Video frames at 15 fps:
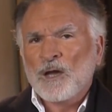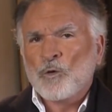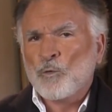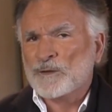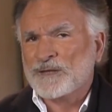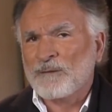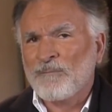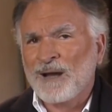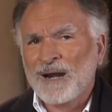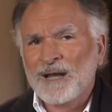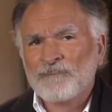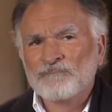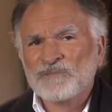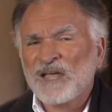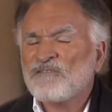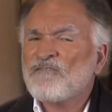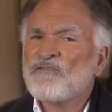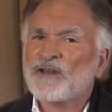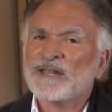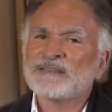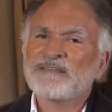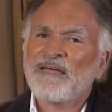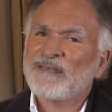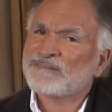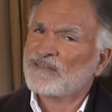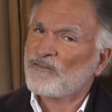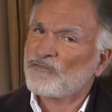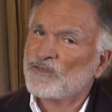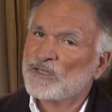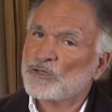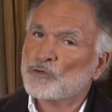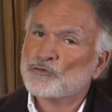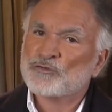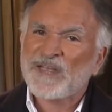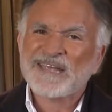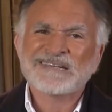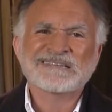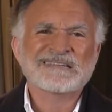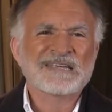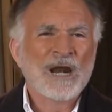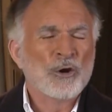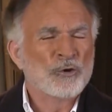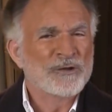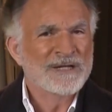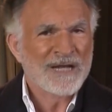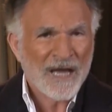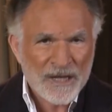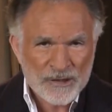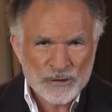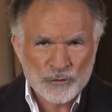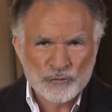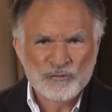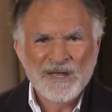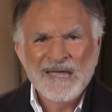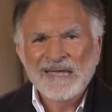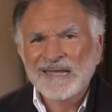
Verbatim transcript: Guatemala enfrenta desafíos extraordinarios